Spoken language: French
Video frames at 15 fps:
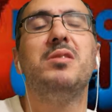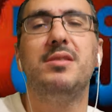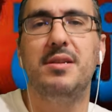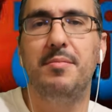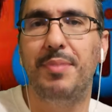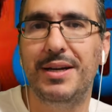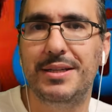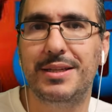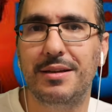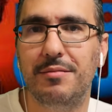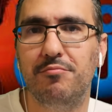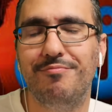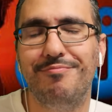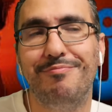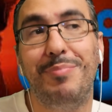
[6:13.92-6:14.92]
C'est presque
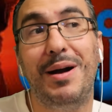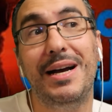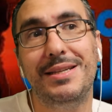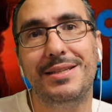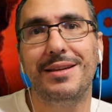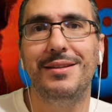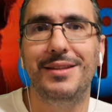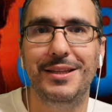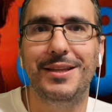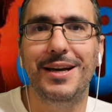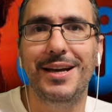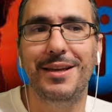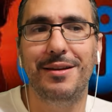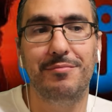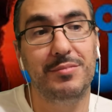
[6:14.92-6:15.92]
presque un
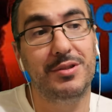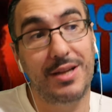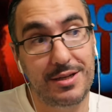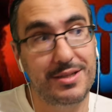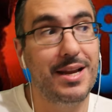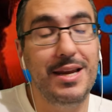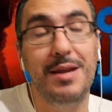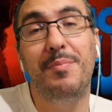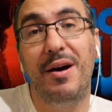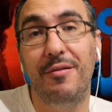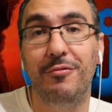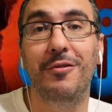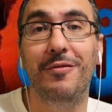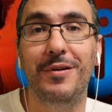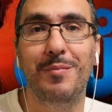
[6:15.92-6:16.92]
détail, ça, ça ne l'est
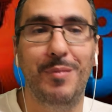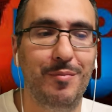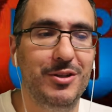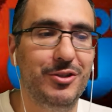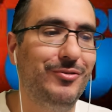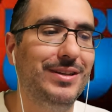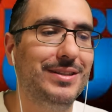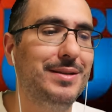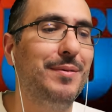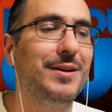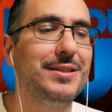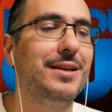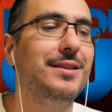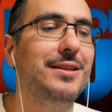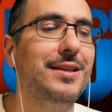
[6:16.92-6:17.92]
pas vu le film, mais je veux dire c'est
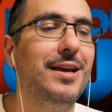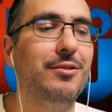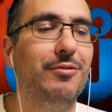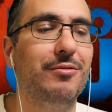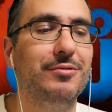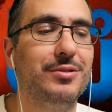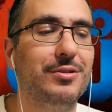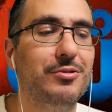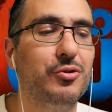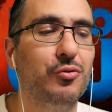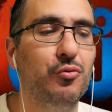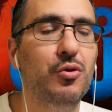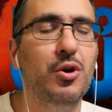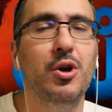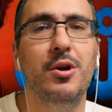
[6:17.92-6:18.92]
presque un détail dans le sens
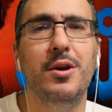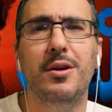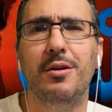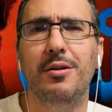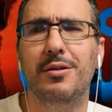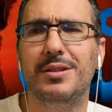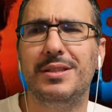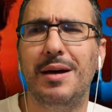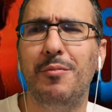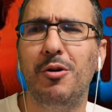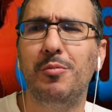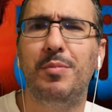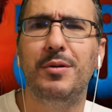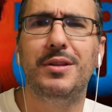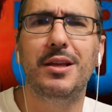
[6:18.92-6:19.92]
où euh, ça
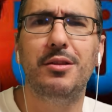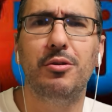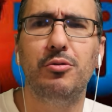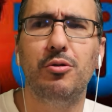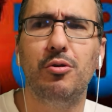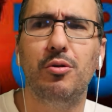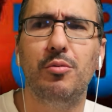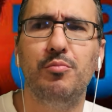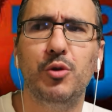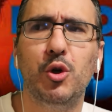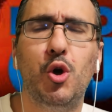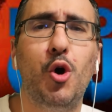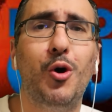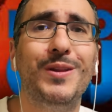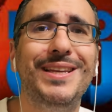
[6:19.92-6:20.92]
manque peut-être de
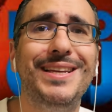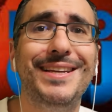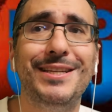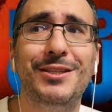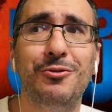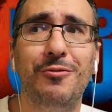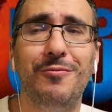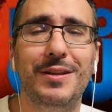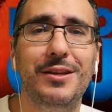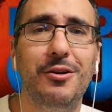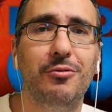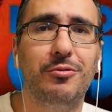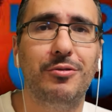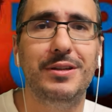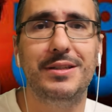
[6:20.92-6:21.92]
coordination, on va
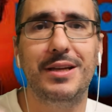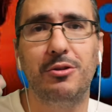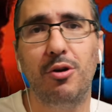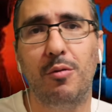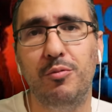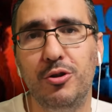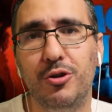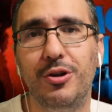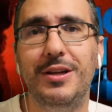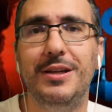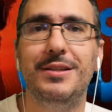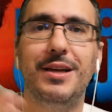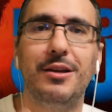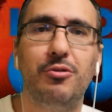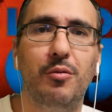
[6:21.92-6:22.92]
dire, entre les acteurs plus jeunes
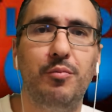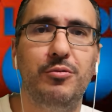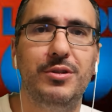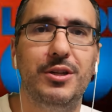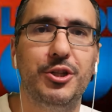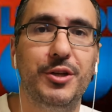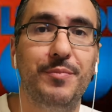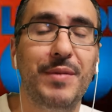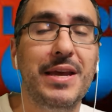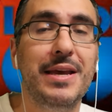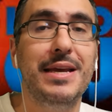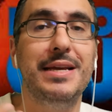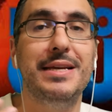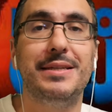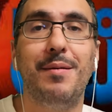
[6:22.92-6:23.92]
et les acteurs plus âgés.
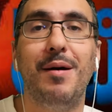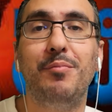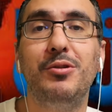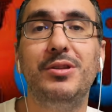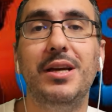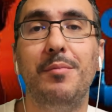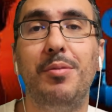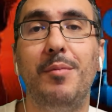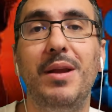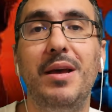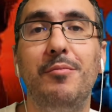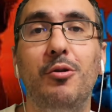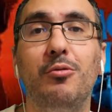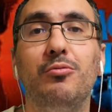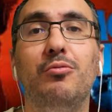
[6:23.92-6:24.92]
Ça m'a posé un
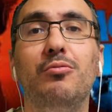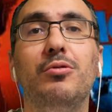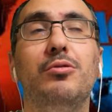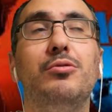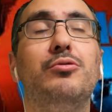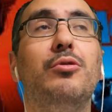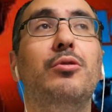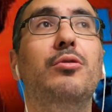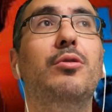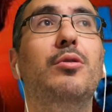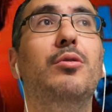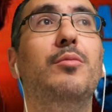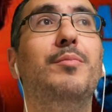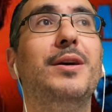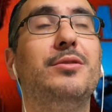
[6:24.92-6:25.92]
problème, entre autres, sur
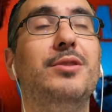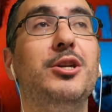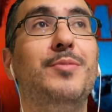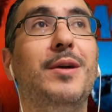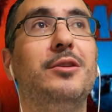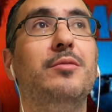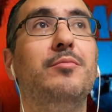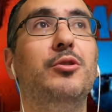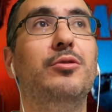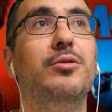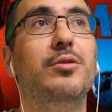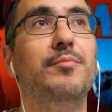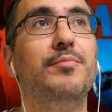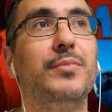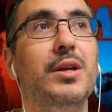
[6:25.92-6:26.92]
le, le personnage, par exemple,
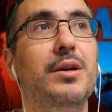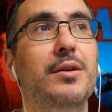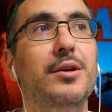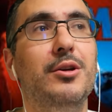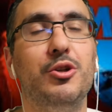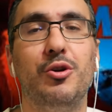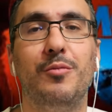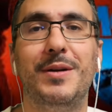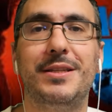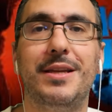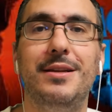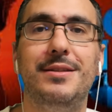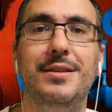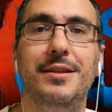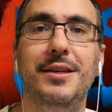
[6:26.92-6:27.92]
de
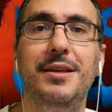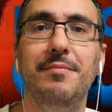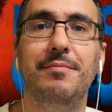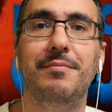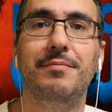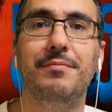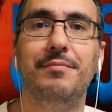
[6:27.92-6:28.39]
Jean-Pascal Zadi,